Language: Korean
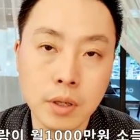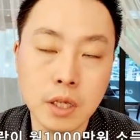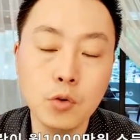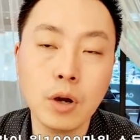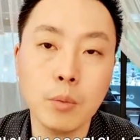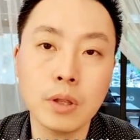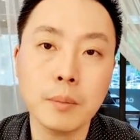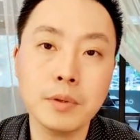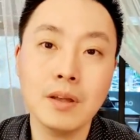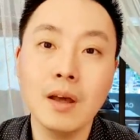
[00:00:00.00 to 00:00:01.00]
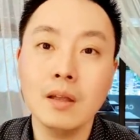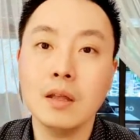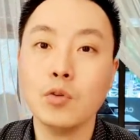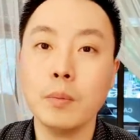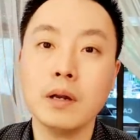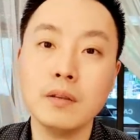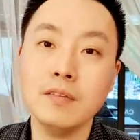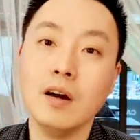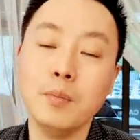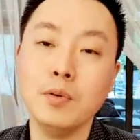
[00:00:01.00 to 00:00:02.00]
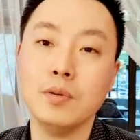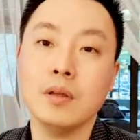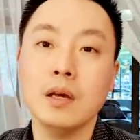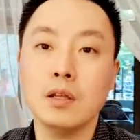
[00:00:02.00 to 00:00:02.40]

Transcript: 이유가 뭐냐면은 네트워크 마케팅 사업은